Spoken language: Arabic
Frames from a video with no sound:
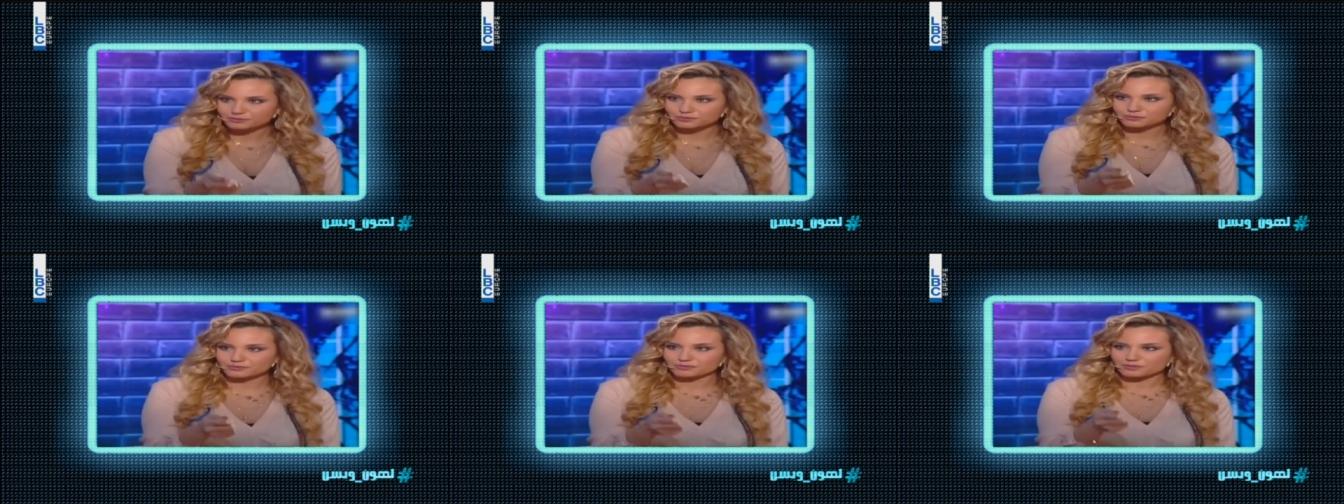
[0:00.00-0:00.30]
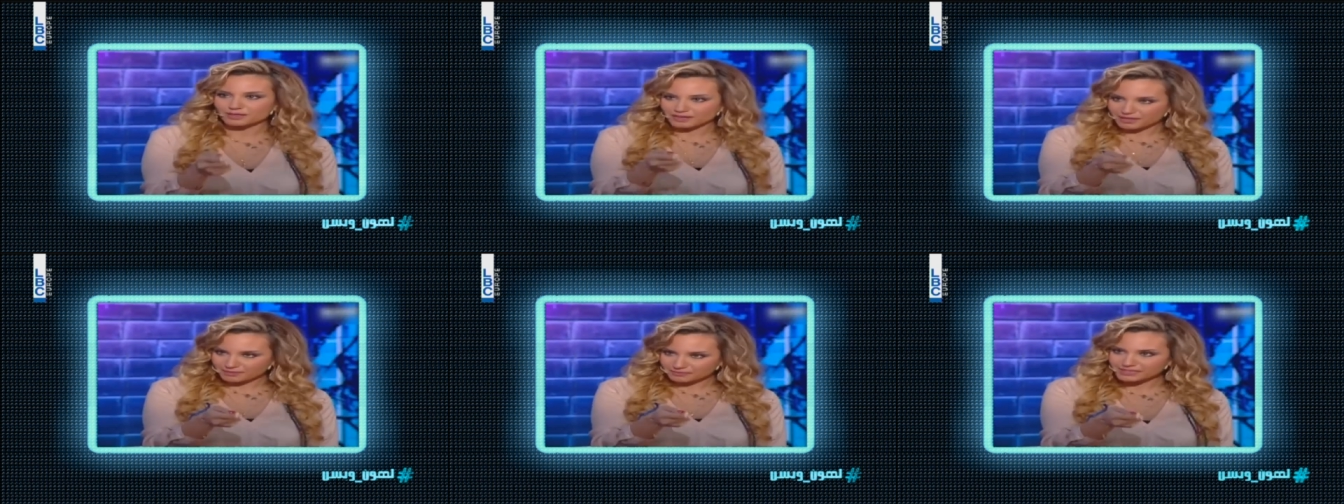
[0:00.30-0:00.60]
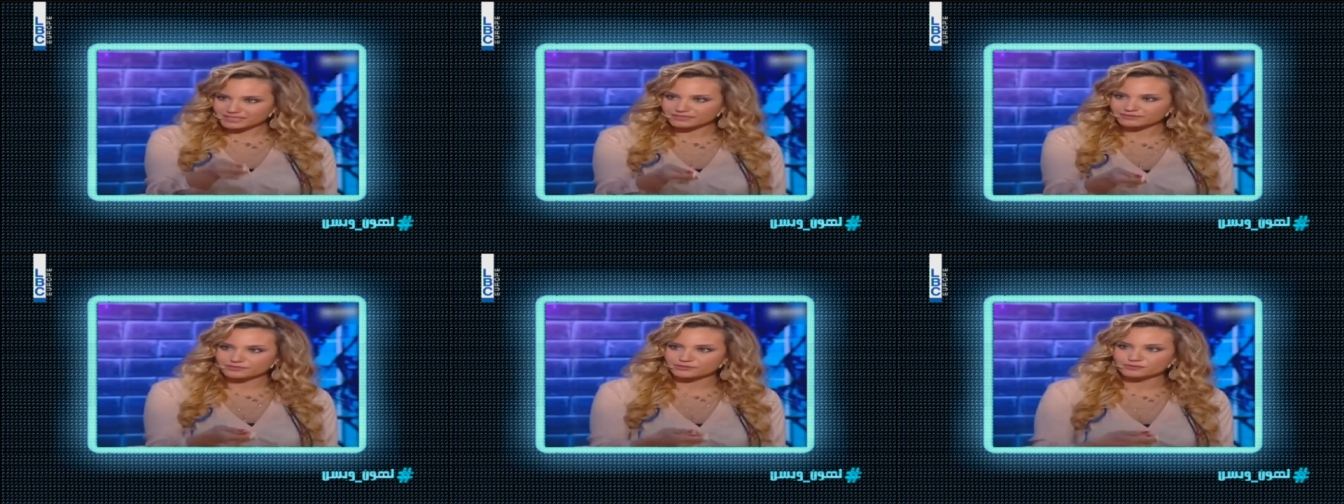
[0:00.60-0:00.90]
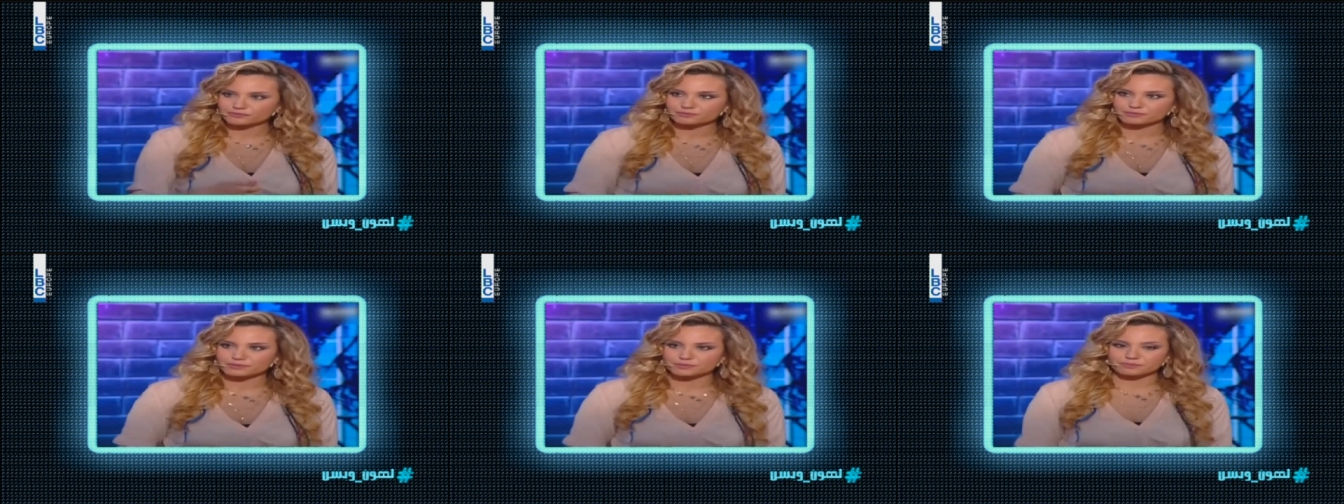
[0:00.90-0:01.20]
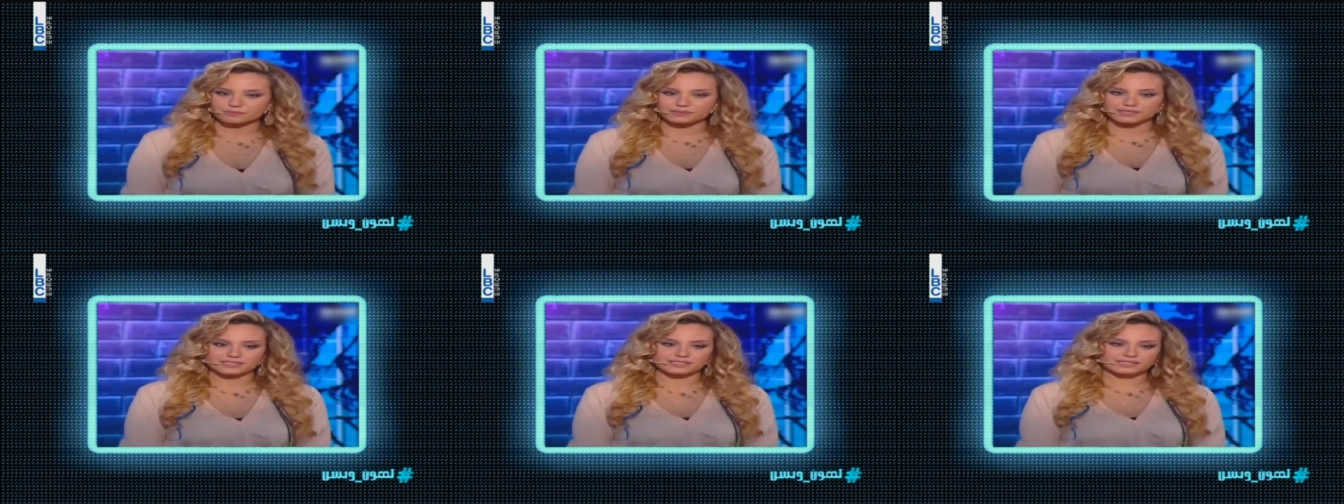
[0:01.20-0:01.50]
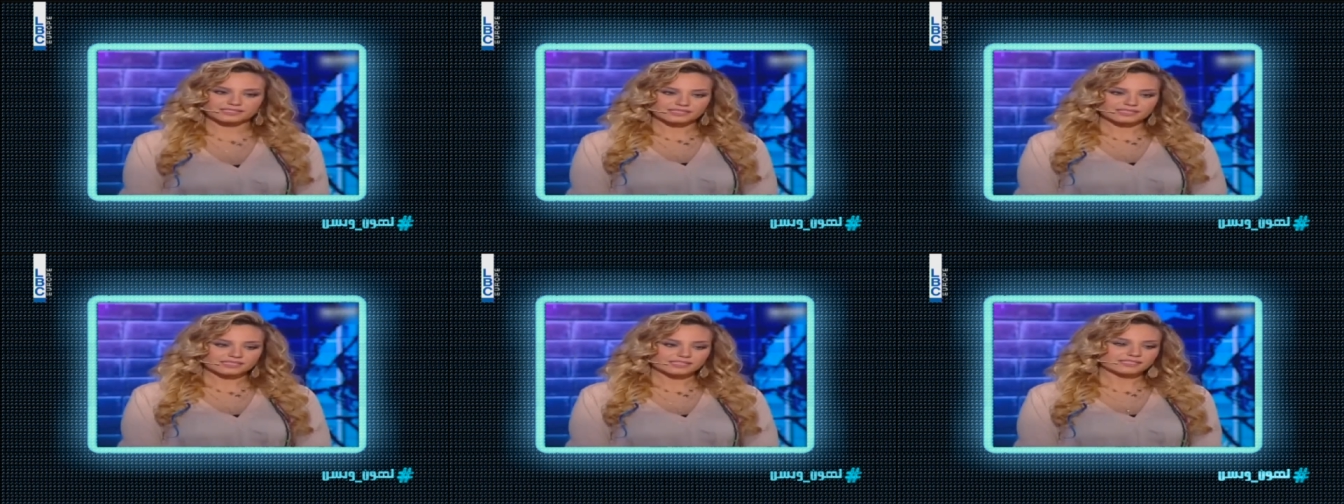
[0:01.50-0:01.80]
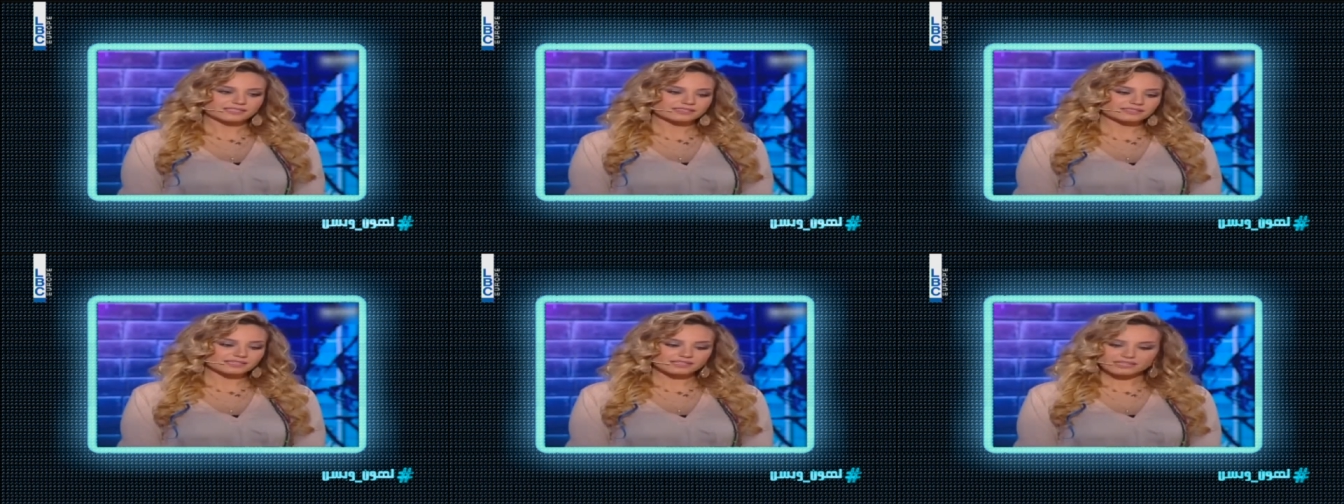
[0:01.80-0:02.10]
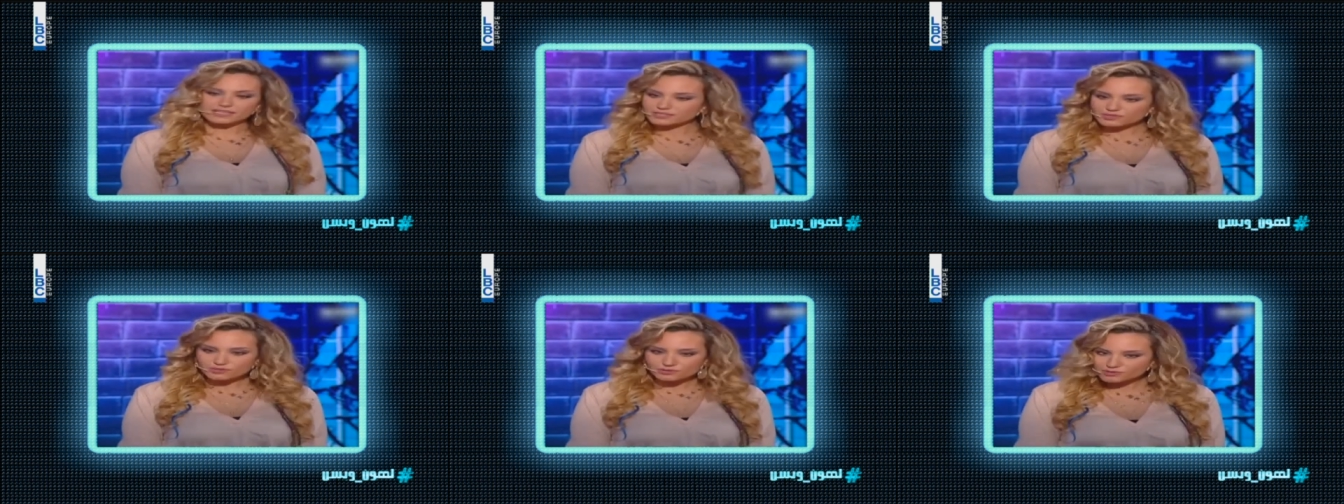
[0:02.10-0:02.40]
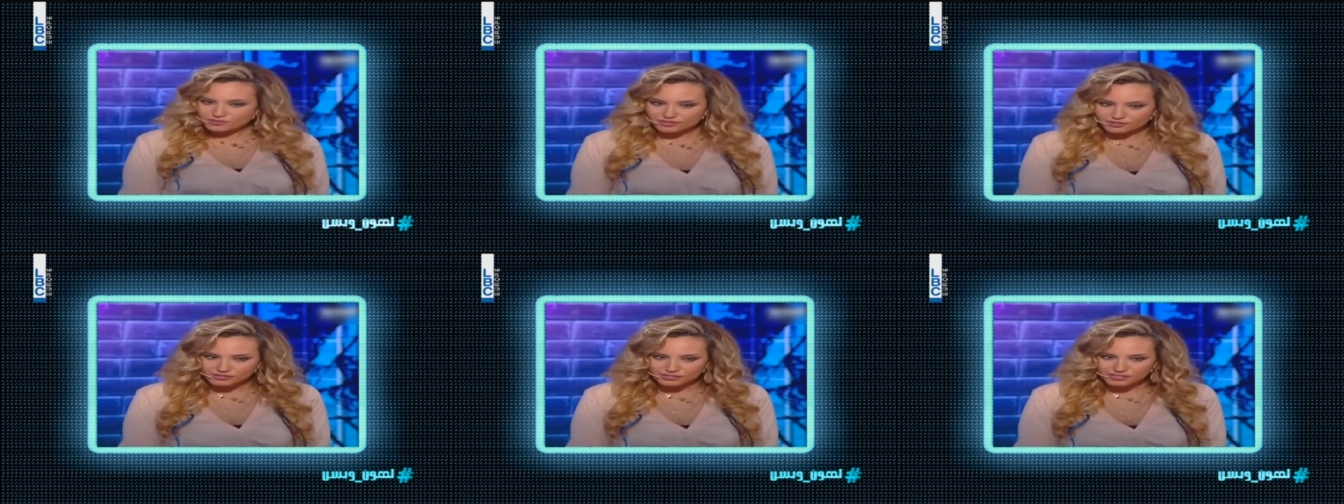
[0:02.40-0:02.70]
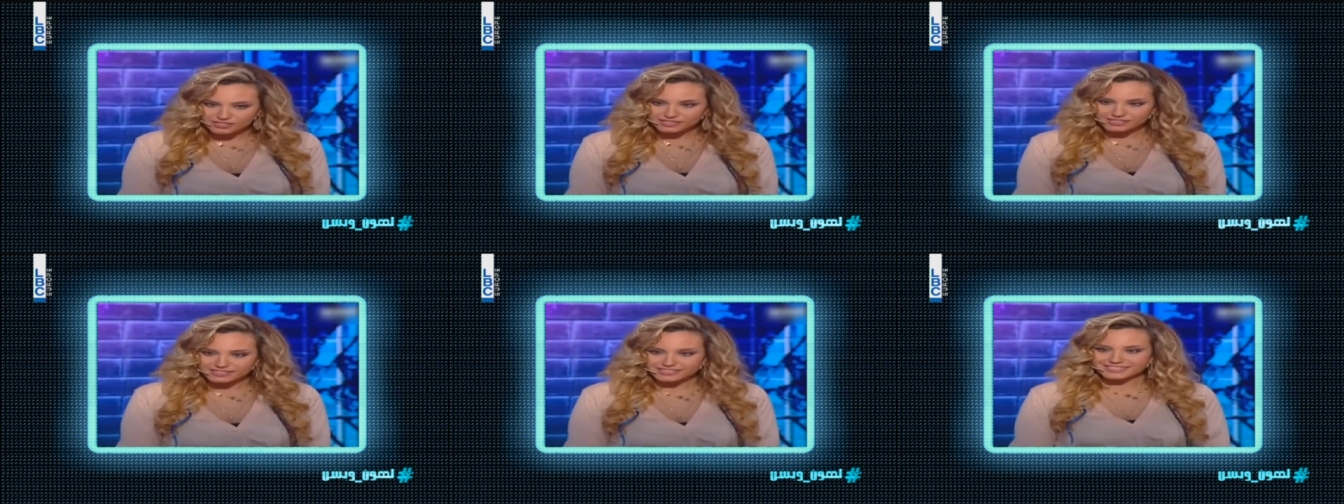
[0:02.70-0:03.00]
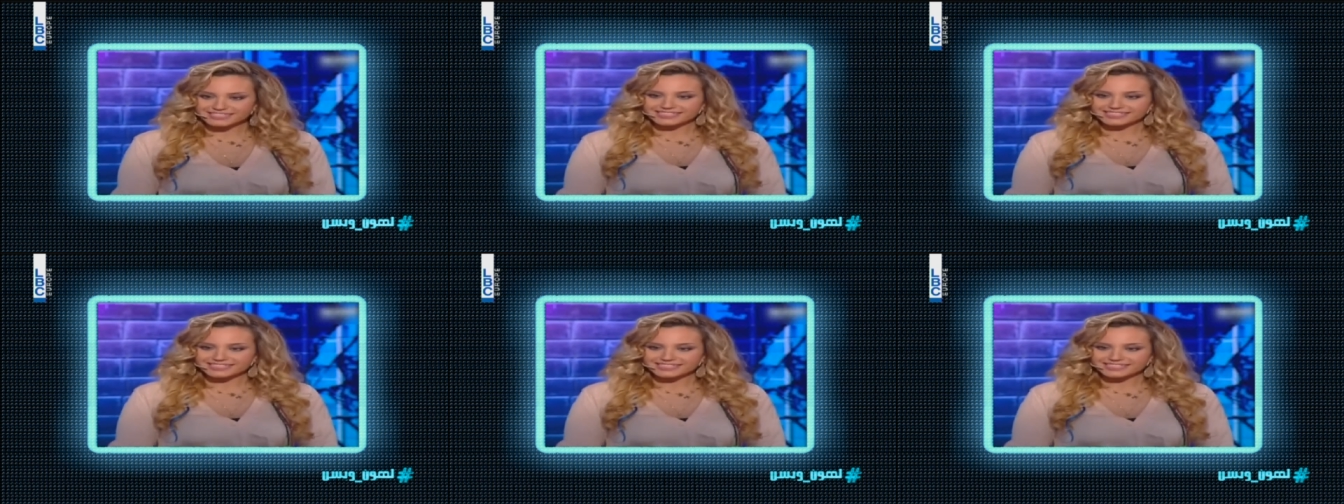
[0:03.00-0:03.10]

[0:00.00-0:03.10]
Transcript: واعملي فيهم بيبي قلت لها شو هول؟